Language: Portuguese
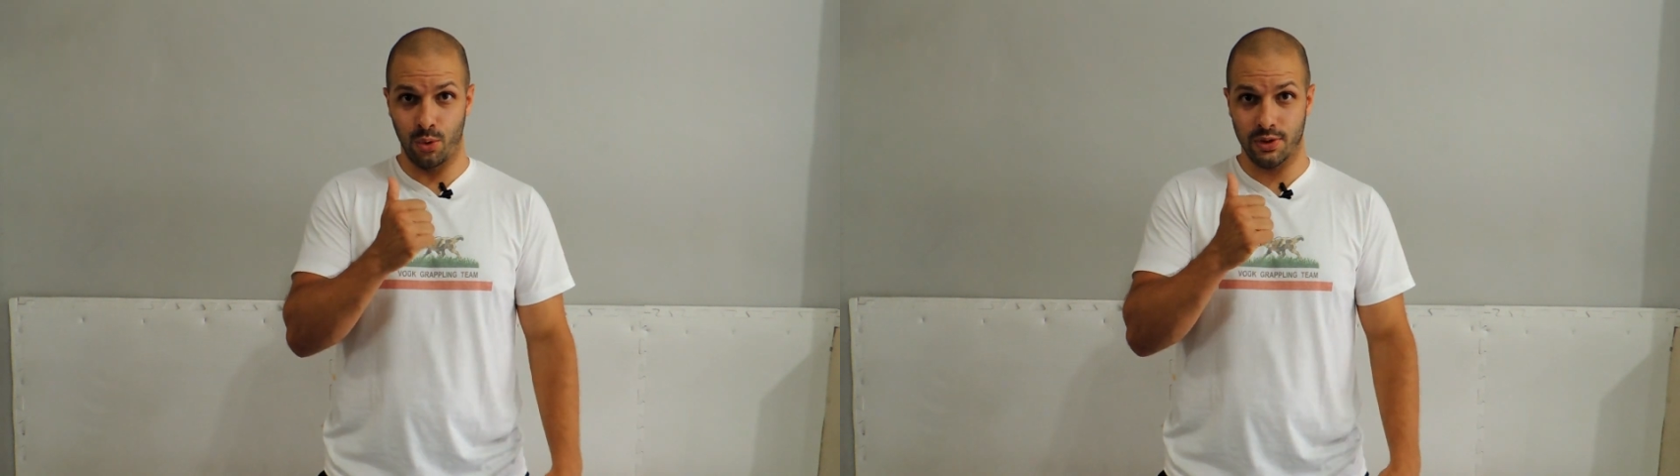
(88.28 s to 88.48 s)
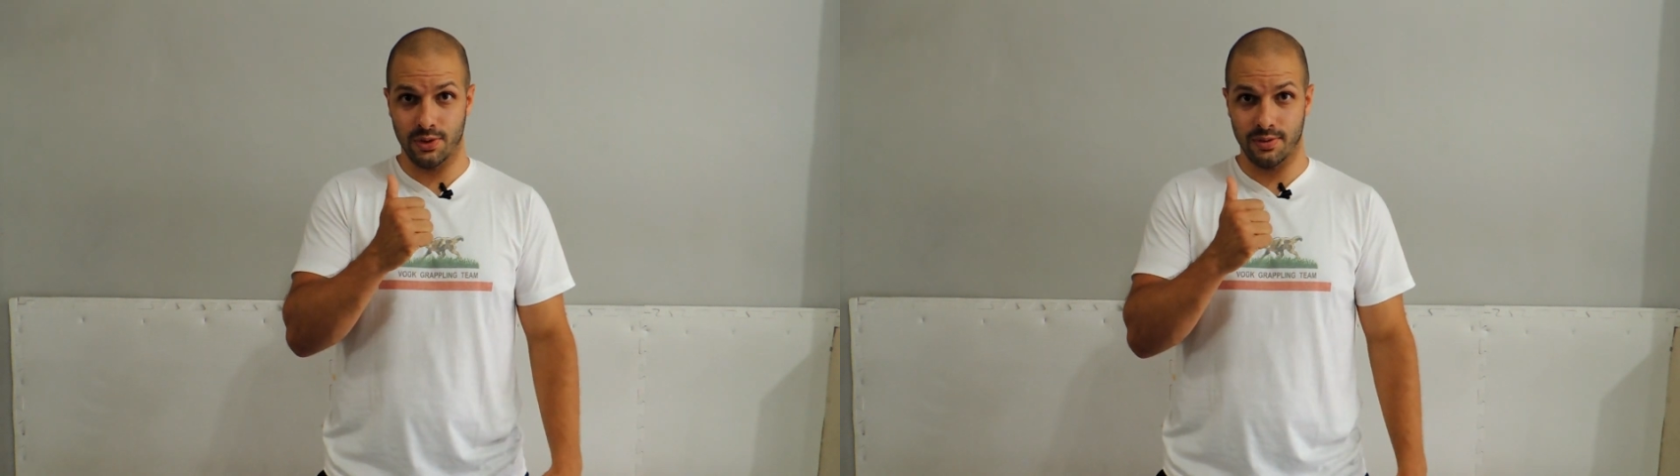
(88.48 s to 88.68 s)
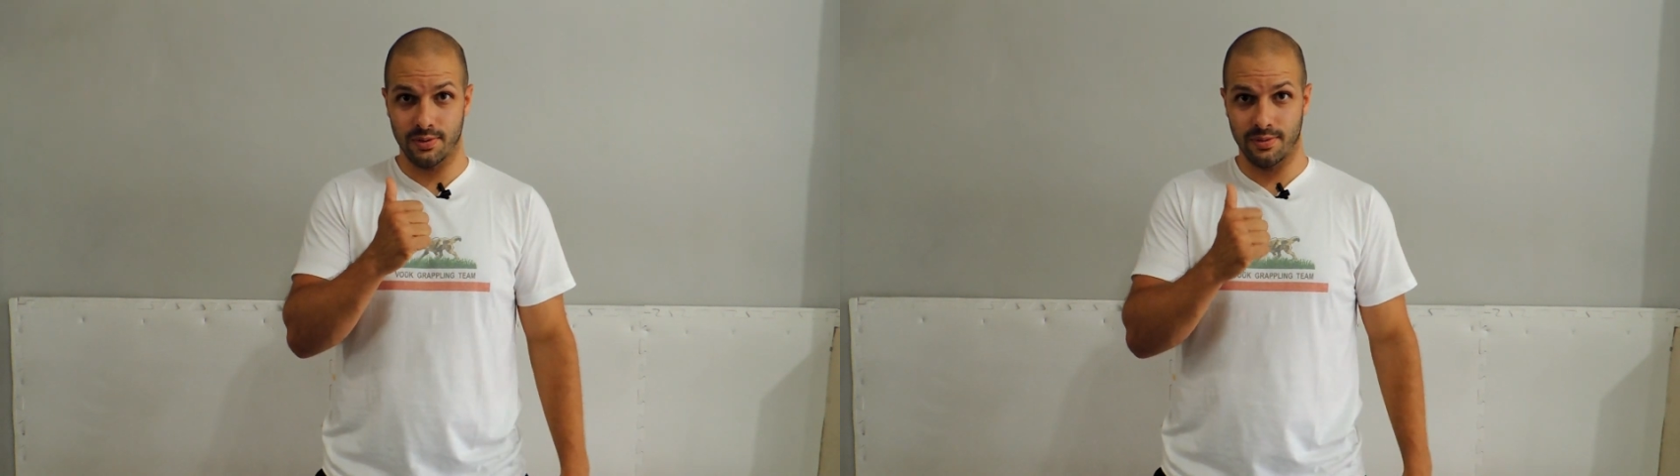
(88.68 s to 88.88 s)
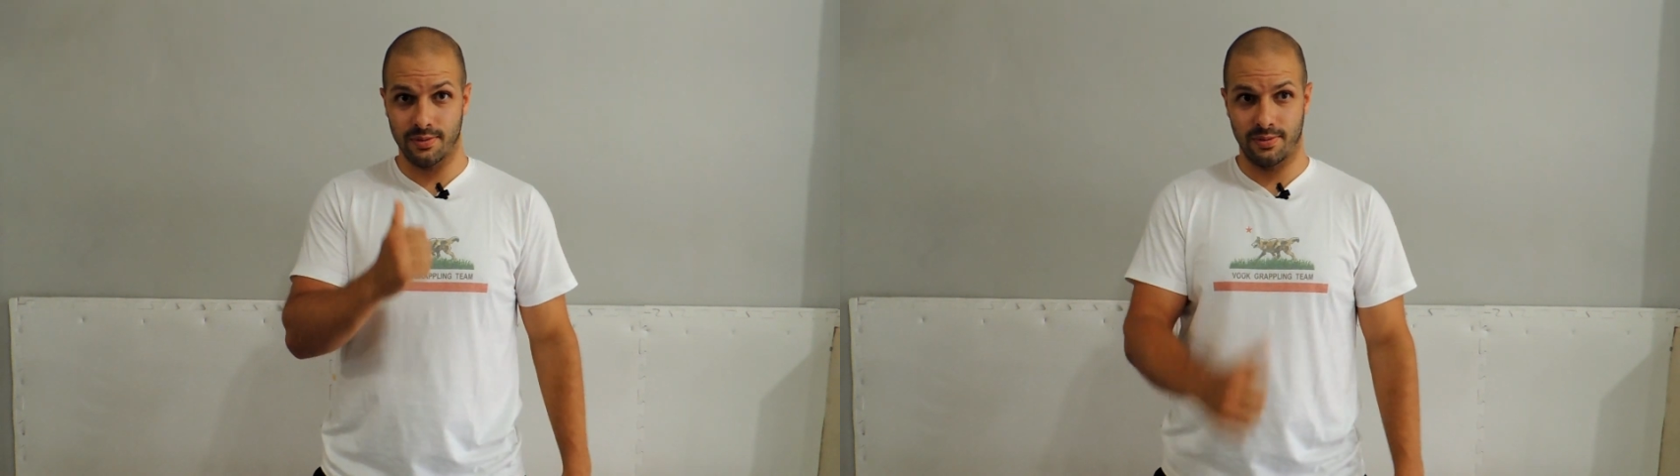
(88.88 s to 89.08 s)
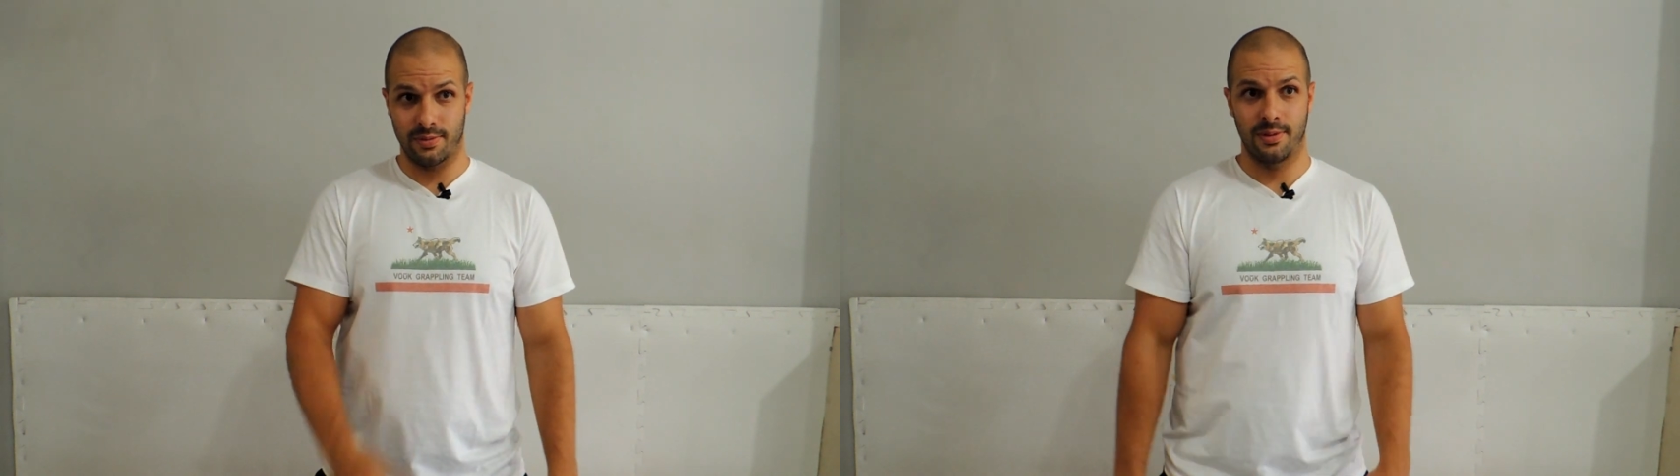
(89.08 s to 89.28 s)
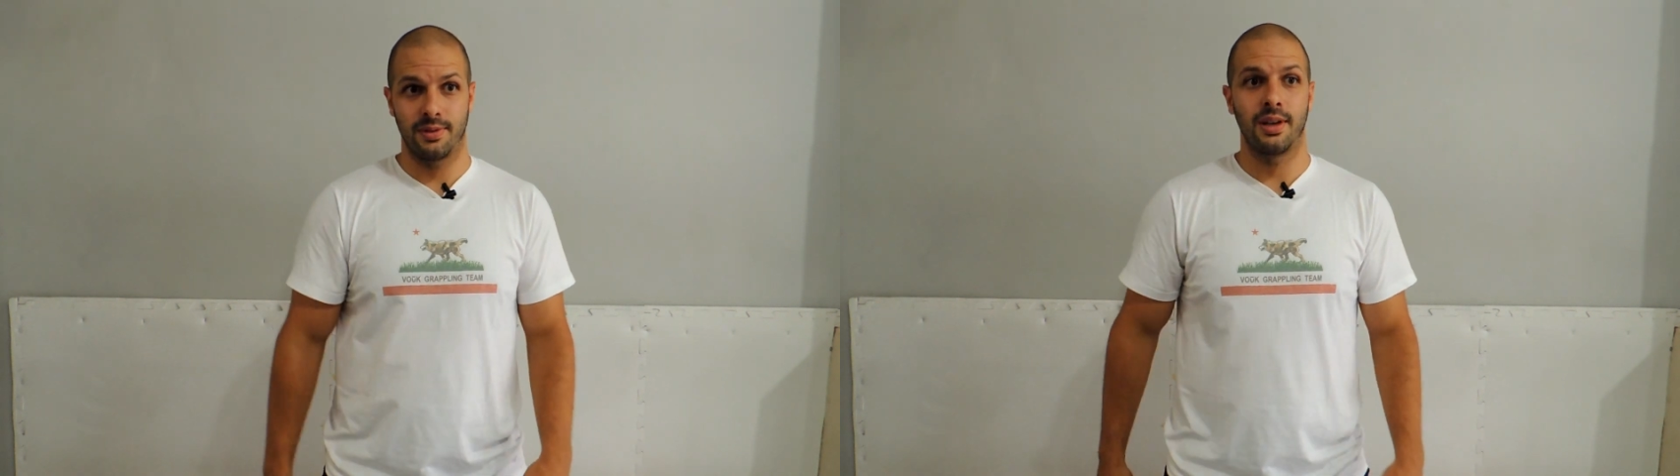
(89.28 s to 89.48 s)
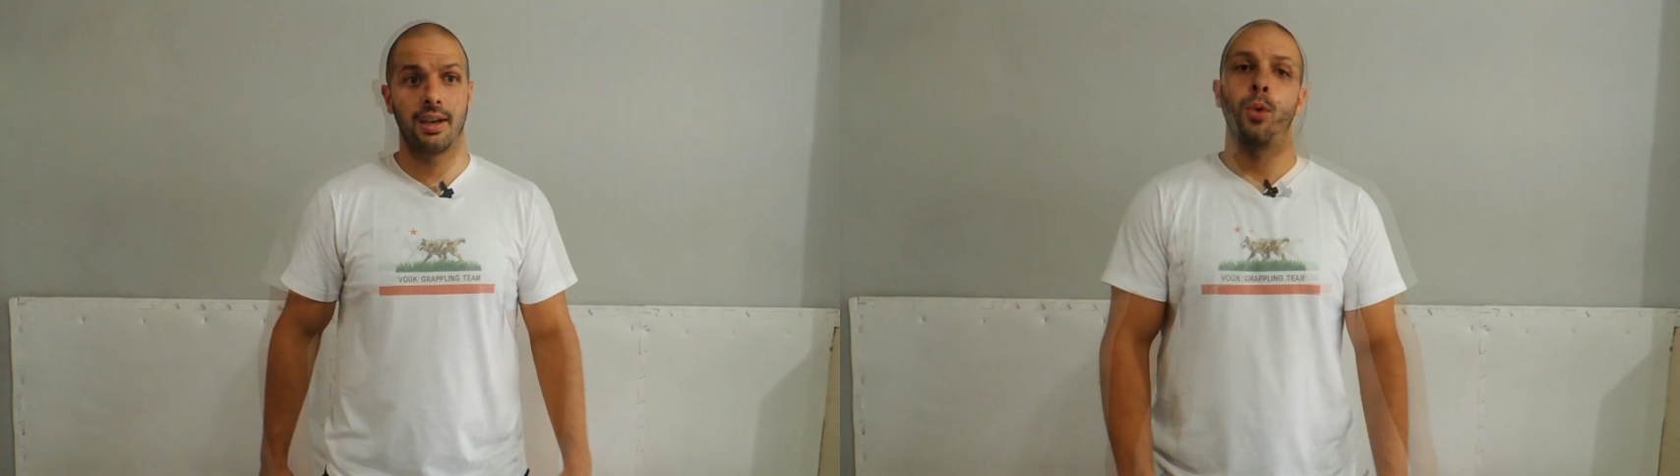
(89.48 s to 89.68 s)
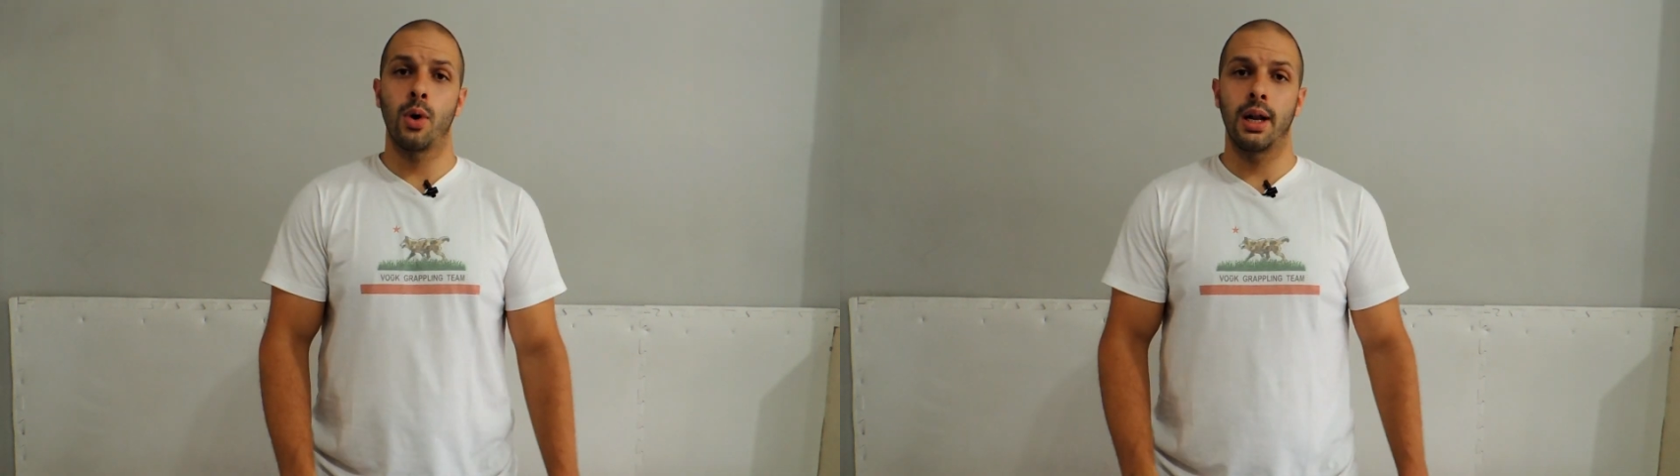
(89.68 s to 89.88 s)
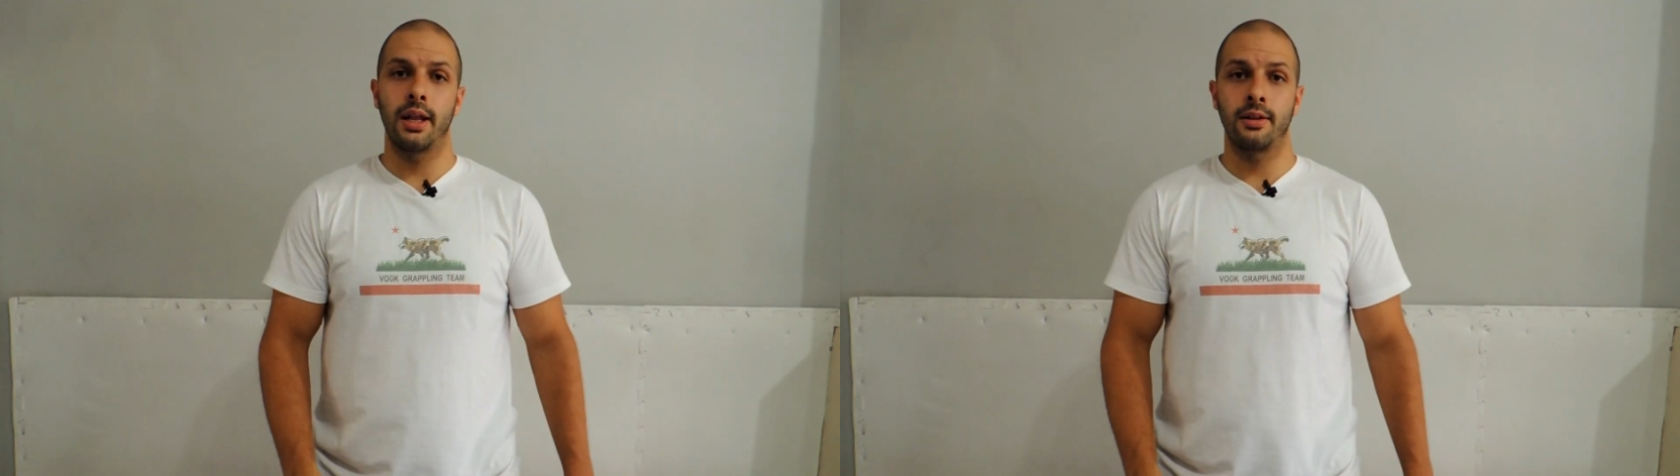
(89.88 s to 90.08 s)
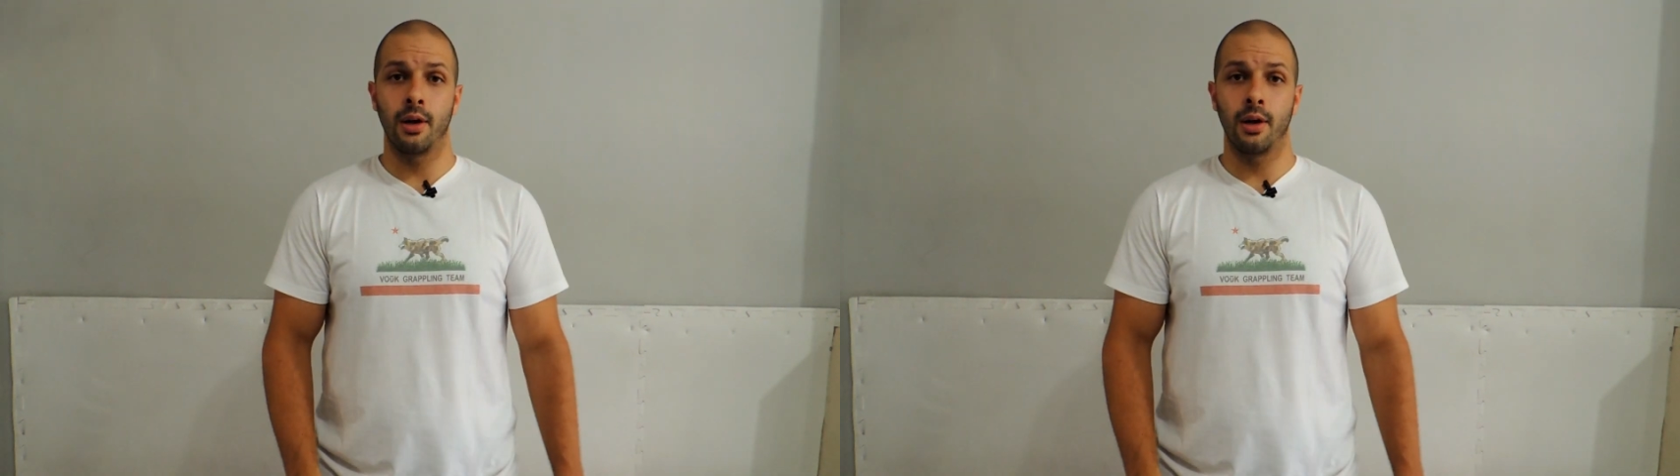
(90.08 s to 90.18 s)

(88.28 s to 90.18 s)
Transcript: Os Bom, galera,